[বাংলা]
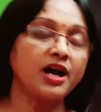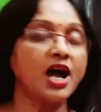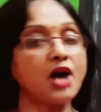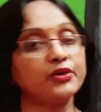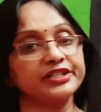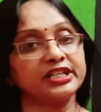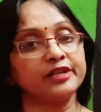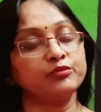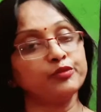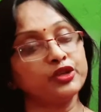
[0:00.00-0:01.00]
হাওড়া জেলার
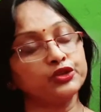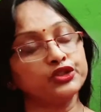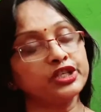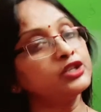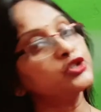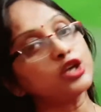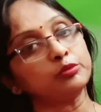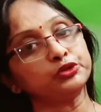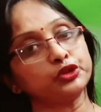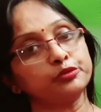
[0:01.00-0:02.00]
ভূমি হচ্ছে
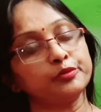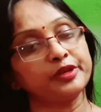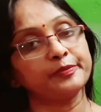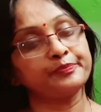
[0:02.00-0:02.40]
সমতল ভূমি